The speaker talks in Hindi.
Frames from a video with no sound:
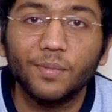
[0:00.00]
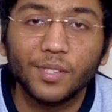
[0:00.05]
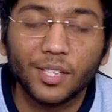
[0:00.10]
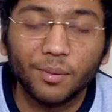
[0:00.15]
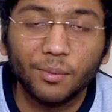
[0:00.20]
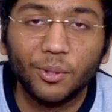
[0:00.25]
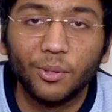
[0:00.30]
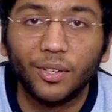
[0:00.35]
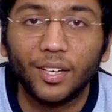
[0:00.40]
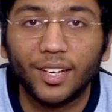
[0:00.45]
सब
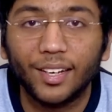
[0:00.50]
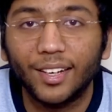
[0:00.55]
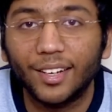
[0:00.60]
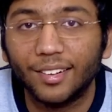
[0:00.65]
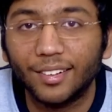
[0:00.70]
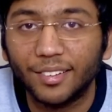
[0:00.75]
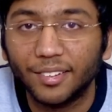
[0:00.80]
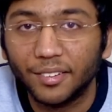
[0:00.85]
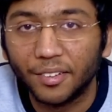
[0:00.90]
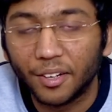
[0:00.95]
हो ठीक है
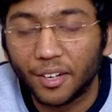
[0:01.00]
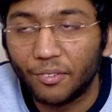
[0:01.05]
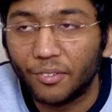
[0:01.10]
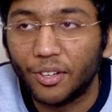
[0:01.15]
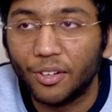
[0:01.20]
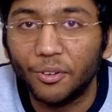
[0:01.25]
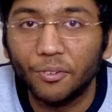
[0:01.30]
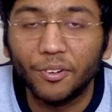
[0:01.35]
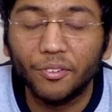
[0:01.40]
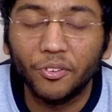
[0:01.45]

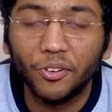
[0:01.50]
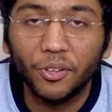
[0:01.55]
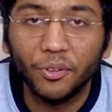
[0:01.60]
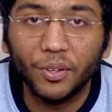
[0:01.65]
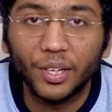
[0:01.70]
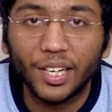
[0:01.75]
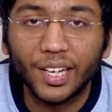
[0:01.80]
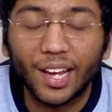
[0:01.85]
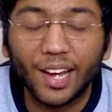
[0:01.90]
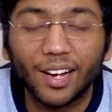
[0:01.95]
रेवेन्यू वेवेन्यू
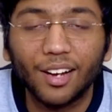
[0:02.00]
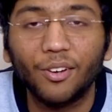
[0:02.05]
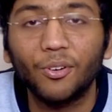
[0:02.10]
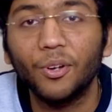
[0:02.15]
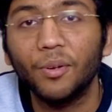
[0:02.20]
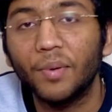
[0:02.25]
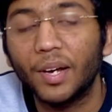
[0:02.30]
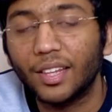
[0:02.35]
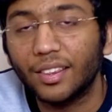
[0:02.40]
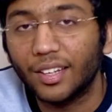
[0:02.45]
नहीं आएगा कोई
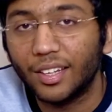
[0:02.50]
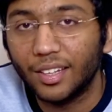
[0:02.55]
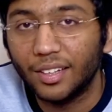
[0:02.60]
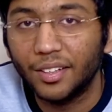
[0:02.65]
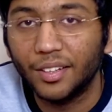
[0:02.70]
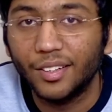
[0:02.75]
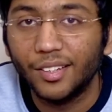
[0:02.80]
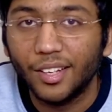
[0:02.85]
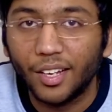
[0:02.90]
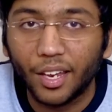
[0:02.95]
बात नहीं
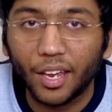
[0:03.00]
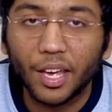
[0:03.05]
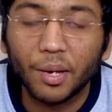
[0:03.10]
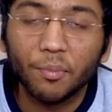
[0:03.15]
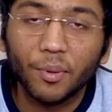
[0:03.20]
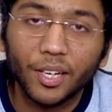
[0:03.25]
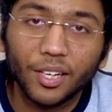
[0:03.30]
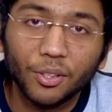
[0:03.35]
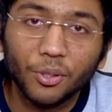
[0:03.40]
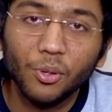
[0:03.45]
एक
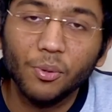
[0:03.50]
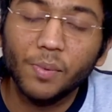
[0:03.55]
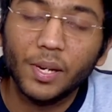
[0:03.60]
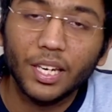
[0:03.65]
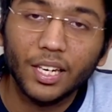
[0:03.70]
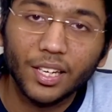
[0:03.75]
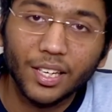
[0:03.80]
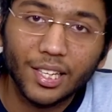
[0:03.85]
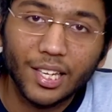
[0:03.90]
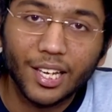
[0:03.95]
महीने दो
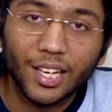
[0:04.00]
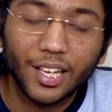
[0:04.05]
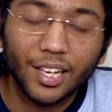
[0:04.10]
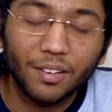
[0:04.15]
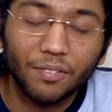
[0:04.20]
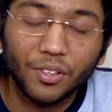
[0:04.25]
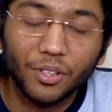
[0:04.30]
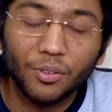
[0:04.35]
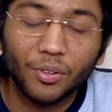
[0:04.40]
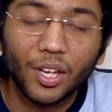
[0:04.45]
महीने नहीं देंगे
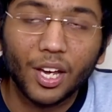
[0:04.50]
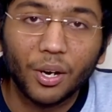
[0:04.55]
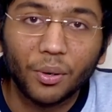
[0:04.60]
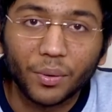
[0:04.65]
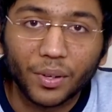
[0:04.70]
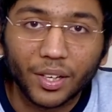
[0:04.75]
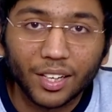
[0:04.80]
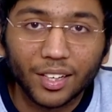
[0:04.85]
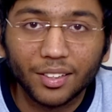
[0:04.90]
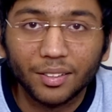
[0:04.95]
रेवेन्यू क्या हो
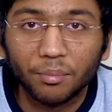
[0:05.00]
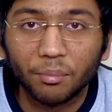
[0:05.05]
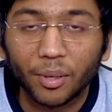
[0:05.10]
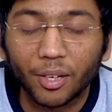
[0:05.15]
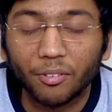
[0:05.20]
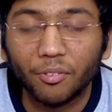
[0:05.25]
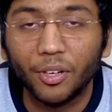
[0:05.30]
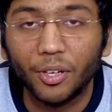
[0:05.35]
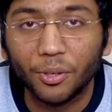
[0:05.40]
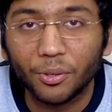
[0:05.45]
गया बट
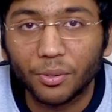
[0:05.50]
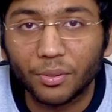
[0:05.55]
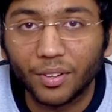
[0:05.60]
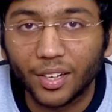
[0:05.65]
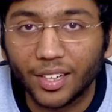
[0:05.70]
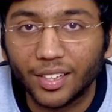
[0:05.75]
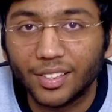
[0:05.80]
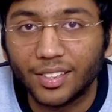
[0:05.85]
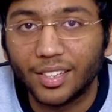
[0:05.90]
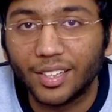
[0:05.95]
वीडियो तो
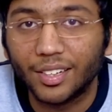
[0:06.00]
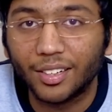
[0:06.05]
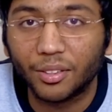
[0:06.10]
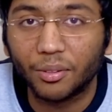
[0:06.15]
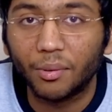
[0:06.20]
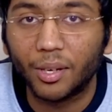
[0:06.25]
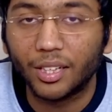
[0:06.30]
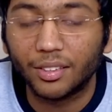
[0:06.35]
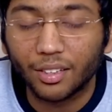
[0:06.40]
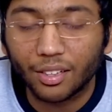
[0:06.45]
आनी चाहिए ना
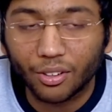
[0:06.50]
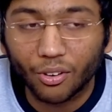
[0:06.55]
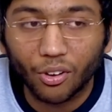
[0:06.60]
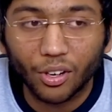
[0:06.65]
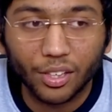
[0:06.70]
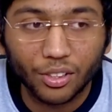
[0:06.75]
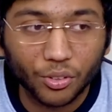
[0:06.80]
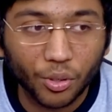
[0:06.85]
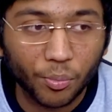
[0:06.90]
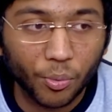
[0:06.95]
तुम्हारे तक
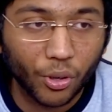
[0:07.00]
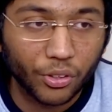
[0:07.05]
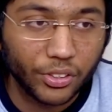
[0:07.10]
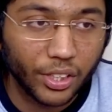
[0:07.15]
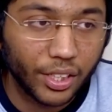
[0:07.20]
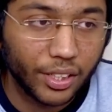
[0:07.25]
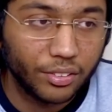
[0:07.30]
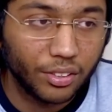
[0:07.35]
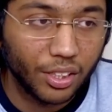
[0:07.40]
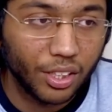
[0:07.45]
नॉलेज तो पहुंच
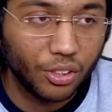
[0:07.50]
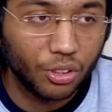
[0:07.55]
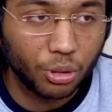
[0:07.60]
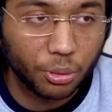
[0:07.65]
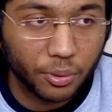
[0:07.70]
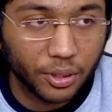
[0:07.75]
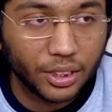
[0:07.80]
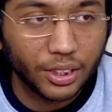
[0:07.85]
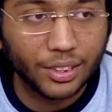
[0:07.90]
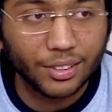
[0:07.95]
जानी चाहिए जो
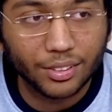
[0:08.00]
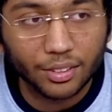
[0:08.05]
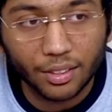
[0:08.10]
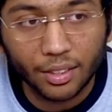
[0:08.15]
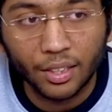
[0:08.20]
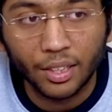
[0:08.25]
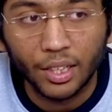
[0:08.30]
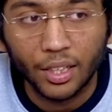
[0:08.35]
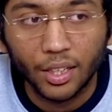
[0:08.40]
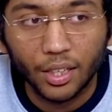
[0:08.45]
भी चीज़
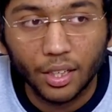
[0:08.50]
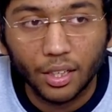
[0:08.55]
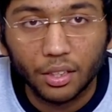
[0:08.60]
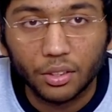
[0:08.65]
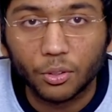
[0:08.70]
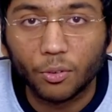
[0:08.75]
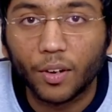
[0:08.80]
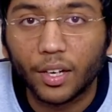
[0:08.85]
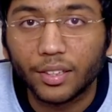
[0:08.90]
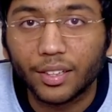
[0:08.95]

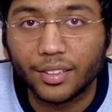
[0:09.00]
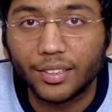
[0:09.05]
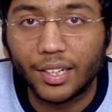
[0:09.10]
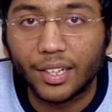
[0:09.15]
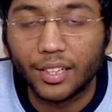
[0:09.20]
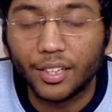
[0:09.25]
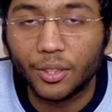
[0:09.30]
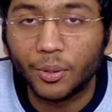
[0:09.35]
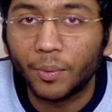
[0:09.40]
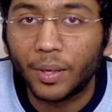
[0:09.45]
तुम्हारे तक
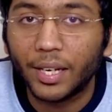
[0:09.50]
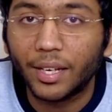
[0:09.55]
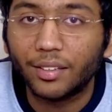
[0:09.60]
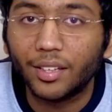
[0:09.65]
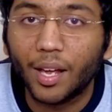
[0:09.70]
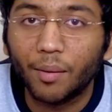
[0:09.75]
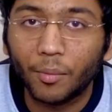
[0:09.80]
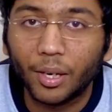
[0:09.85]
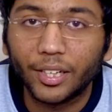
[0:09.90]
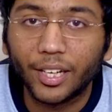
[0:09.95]
जानी है तुम्हारे
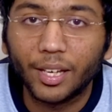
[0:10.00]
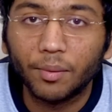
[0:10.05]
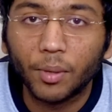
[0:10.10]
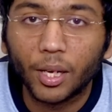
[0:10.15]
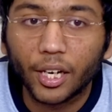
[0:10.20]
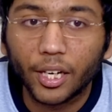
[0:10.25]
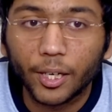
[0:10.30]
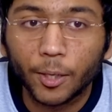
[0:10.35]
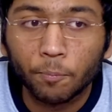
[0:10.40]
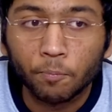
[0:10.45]
एग्जाम का टाइम आ
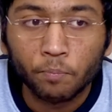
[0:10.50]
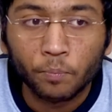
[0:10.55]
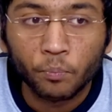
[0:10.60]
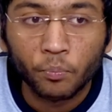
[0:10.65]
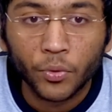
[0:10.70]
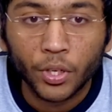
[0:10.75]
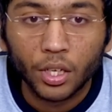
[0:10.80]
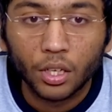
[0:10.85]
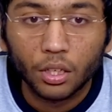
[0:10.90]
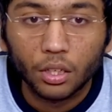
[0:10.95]
रहा है
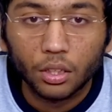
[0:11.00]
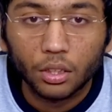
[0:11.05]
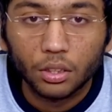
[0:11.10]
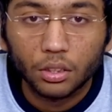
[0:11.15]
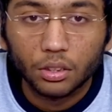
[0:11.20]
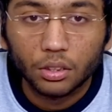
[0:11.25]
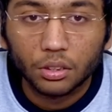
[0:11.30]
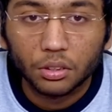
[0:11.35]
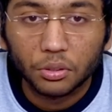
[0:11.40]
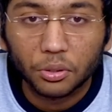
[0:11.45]

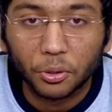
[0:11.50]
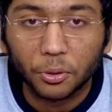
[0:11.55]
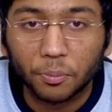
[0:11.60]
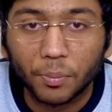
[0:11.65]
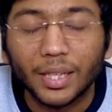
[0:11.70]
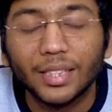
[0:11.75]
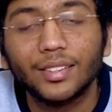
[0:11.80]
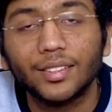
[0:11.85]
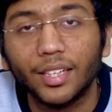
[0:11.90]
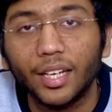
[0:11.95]
तो
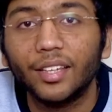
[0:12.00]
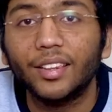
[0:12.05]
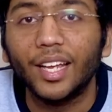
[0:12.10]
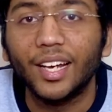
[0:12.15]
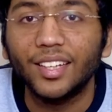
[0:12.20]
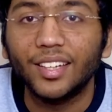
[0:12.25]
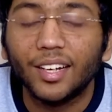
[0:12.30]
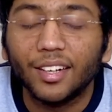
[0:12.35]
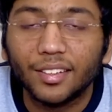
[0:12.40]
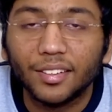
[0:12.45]
बस इतना ही
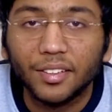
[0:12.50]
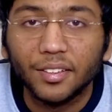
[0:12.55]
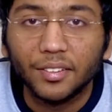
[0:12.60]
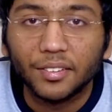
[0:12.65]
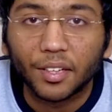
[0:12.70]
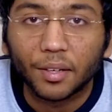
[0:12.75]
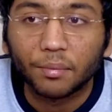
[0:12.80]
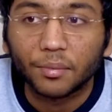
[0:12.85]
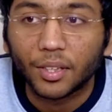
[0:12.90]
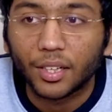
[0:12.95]
था
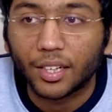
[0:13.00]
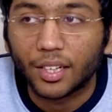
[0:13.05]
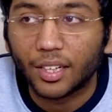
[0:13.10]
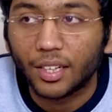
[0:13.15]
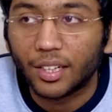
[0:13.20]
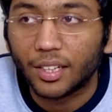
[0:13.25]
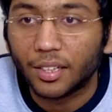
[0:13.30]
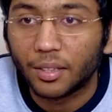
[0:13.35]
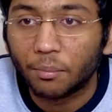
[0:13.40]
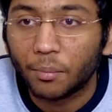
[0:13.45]
तब तक के
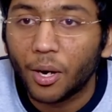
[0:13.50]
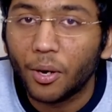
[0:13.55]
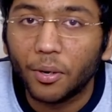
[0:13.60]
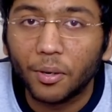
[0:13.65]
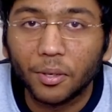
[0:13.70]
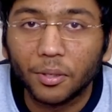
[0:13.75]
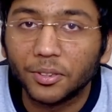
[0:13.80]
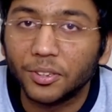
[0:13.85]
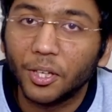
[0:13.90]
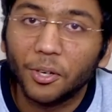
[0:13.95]
लिए बाओ
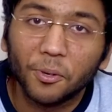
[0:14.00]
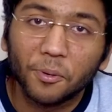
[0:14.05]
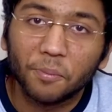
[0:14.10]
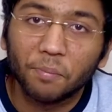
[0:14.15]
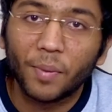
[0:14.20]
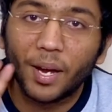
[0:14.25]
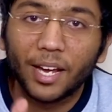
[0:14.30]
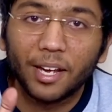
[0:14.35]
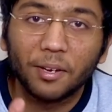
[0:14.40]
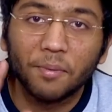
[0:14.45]
जाओ
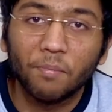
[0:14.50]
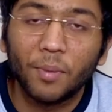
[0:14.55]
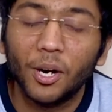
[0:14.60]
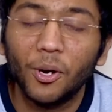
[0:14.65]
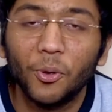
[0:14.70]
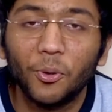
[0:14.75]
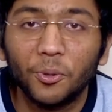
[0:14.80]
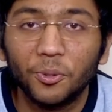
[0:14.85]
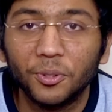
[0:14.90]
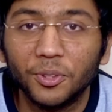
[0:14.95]
बाय पढ़
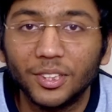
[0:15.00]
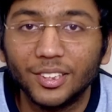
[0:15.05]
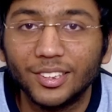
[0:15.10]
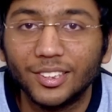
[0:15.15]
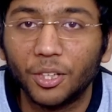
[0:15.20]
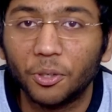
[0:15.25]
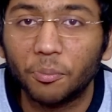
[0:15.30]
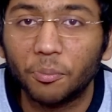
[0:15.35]
लो जाओ